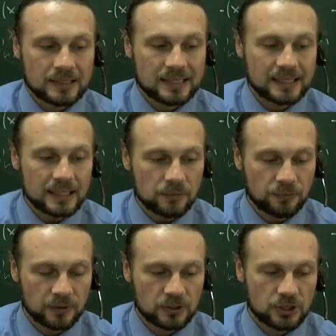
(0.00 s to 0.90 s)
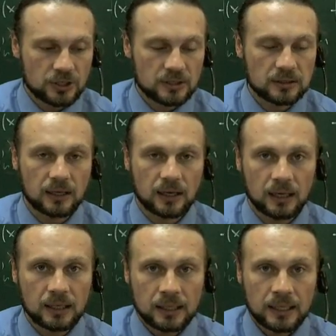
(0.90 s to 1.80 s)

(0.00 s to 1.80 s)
цифры числа,